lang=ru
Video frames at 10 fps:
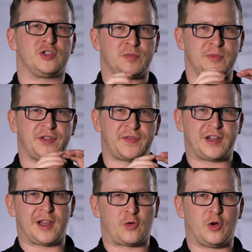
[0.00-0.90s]
жмите в
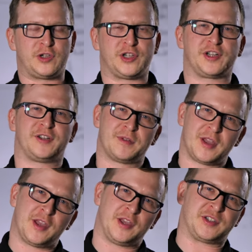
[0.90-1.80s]
колокольчик
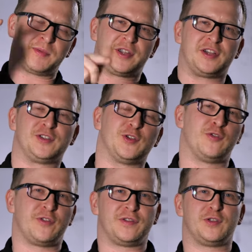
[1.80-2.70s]
и смотрите
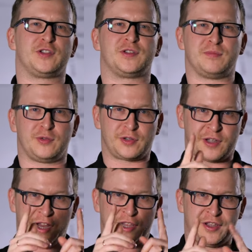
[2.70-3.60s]
новые видосы, будет
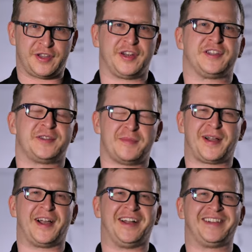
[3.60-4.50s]
крайне интересно.
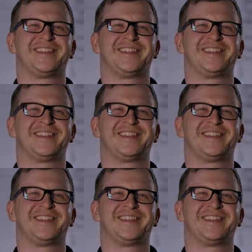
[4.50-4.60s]
Пока!